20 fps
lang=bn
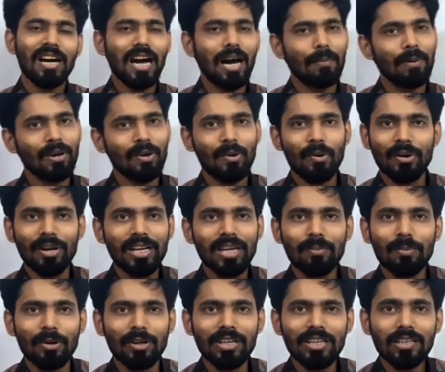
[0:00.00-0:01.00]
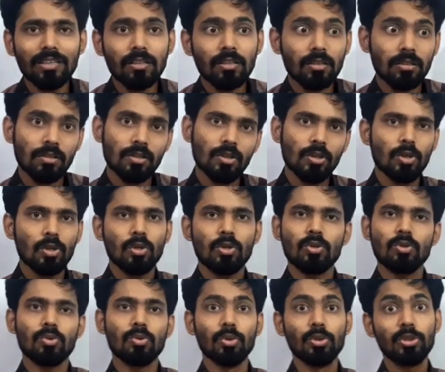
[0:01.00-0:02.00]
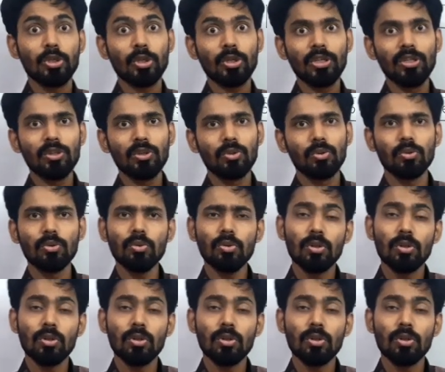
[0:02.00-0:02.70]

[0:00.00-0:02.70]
আবার অনেকে বলে সূর্য কিন্তু